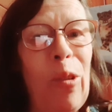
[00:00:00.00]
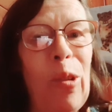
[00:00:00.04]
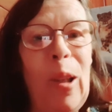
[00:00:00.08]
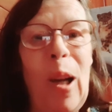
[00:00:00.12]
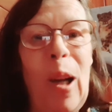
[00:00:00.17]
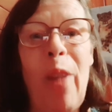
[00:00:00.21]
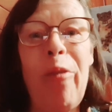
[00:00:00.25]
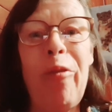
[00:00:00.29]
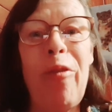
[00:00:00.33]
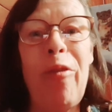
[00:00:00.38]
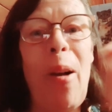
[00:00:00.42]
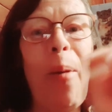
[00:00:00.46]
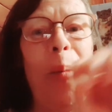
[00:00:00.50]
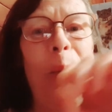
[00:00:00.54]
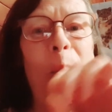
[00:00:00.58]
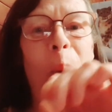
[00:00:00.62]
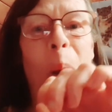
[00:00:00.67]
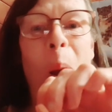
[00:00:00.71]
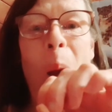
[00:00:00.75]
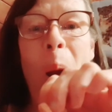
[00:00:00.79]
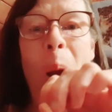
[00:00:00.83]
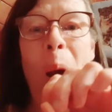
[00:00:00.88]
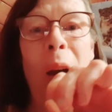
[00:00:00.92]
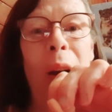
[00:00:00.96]
de la
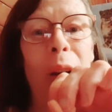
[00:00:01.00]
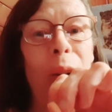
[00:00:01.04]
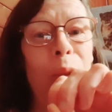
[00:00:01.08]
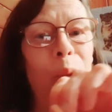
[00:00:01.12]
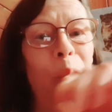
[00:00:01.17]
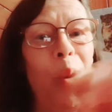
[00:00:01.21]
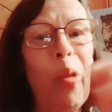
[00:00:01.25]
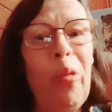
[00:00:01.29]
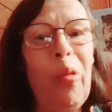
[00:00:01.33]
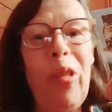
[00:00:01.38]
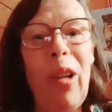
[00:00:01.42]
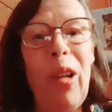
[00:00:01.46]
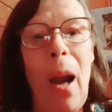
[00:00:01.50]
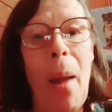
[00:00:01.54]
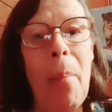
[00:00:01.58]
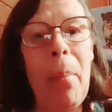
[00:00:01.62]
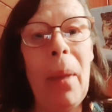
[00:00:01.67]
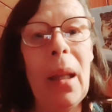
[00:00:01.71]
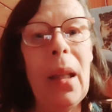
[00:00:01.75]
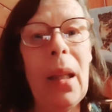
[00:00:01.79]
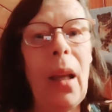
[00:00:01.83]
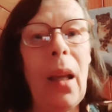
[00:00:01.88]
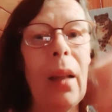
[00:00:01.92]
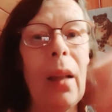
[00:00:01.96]
femme, devant la
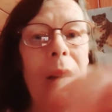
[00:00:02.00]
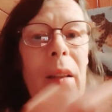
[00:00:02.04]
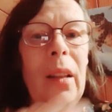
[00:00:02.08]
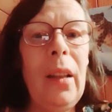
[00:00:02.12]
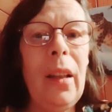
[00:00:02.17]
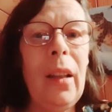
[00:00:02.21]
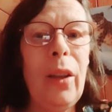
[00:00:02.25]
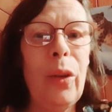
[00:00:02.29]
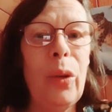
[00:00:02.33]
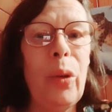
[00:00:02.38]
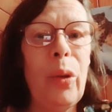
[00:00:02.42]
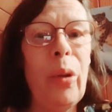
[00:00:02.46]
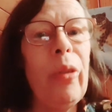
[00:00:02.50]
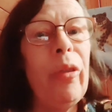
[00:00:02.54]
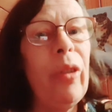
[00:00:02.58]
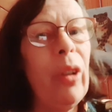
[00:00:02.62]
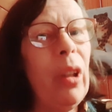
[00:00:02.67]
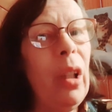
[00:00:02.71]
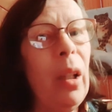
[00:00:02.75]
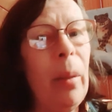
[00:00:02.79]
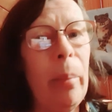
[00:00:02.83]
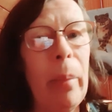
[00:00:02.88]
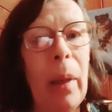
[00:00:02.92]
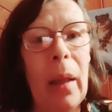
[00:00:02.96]
mécanique, devant
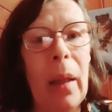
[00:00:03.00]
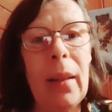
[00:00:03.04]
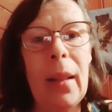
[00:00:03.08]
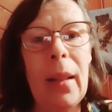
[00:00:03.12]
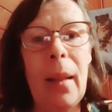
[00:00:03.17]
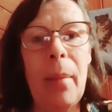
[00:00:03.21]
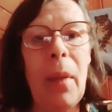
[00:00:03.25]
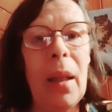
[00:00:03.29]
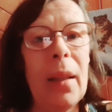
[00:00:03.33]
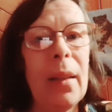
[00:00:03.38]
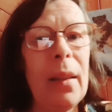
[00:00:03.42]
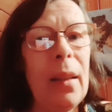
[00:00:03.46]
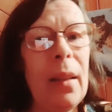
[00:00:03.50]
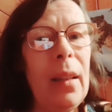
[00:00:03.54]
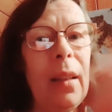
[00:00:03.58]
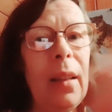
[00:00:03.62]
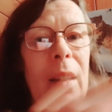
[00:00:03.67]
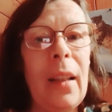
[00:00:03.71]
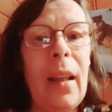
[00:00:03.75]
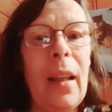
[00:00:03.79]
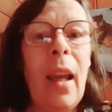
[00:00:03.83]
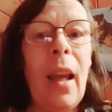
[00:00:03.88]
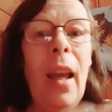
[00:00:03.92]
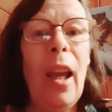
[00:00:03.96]
les
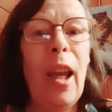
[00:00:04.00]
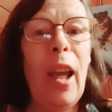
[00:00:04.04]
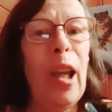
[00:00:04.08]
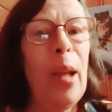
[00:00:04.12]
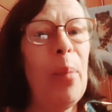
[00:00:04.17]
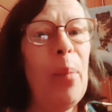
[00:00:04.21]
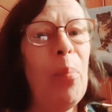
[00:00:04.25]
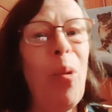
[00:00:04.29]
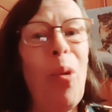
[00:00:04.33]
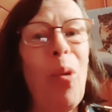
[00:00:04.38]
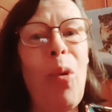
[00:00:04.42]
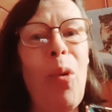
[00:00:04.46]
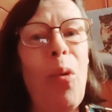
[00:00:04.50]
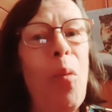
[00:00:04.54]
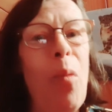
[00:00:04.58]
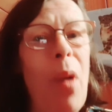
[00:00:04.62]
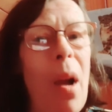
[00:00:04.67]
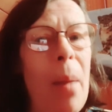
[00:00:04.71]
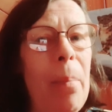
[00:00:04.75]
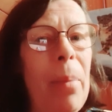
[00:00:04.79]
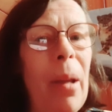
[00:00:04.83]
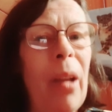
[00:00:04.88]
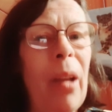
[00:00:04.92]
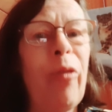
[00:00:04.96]
mathématiques, est beaucoup
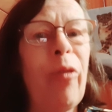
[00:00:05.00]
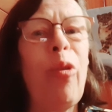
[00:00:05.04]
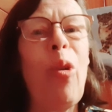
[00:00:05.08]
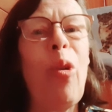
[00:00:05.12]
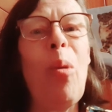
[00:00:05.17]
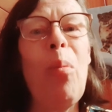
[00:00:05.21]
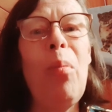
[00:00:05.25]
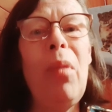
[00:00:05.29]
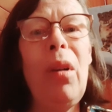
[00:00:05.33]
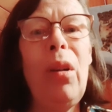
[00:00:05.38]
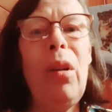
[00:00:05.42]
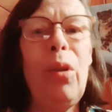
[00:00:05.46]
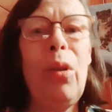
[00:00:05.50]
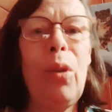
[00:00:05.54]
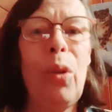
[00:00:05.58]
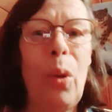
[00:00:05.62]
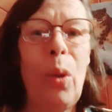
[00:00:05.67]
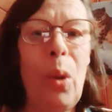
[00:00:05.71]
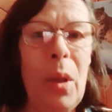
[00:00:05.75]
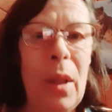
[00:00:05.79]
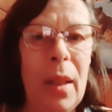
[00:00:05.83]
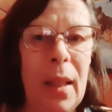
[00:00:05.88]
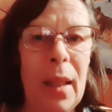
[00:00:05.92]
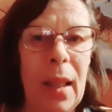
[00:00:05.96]
moins performant que
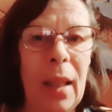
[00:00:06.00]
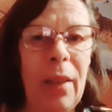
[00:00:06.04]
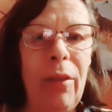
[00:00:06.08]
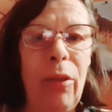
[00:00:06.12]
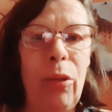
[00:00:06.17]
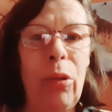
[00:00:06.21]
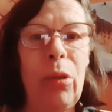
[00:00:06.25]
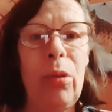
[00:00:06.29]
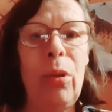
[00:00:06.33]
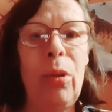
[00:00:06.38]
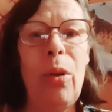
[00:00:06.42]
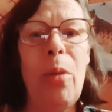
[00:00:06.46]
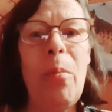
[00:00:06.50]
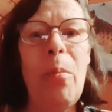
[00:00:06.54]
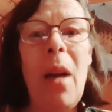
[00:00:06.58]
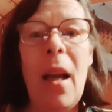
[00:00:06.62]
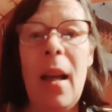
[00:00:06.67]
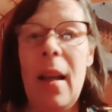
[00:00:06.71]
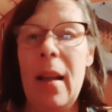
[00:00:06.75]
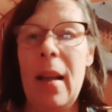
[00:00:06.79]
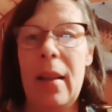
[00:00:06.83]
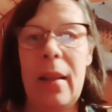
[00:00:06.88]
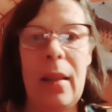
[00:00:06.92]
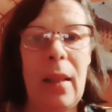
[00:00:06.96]
le cerveau de l'homme.
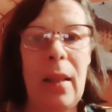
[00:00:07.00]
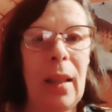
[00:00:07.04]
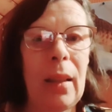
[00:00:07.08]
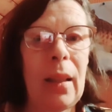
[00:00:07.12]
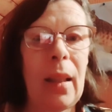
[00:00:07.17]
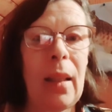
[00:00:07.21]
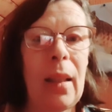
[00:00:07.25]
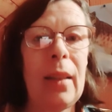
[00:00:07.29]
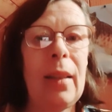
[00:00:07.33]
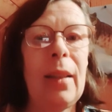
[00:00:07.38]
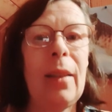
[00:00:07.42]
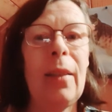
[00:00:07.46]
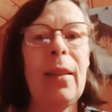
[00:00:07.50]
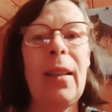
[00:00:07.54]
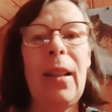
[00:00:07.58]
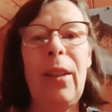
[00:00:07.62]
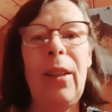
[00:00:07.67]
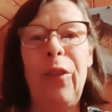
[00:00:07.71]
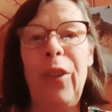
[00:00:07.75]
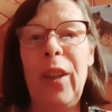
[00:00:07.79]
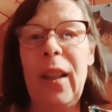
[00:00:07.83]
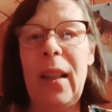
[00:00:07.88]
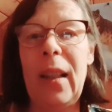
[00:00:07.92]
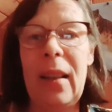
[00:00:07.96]
C'est très
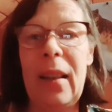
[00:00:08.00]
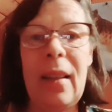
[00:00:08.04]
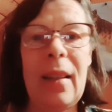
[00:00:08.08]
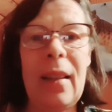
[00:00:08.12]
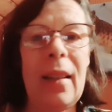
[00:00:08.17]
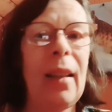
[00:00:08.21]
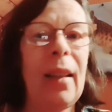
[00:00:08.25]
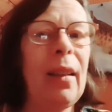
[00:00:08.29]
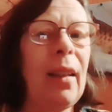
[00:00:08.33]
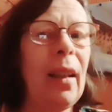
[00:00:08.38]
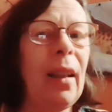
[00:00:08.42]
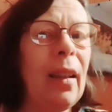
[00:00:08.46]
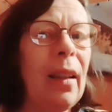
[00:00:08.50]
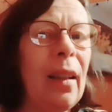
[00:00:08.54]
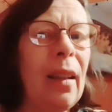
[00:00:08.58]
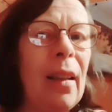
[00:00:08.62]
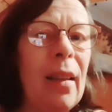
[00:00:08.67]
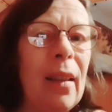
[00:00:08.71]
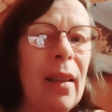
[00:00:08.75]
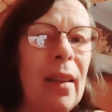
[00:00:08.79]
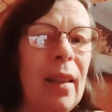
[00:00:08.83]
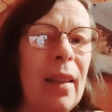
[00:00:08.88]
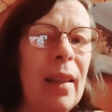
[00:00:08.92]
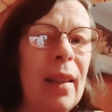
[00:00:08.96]
scientifique, etc.,
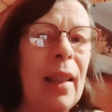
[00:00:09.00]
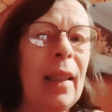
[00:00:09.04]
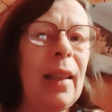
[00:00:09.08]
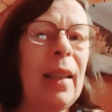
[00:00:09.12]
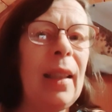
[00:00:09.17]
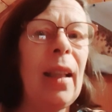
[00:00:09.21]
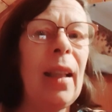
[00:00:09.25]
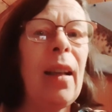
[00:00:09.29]
etc.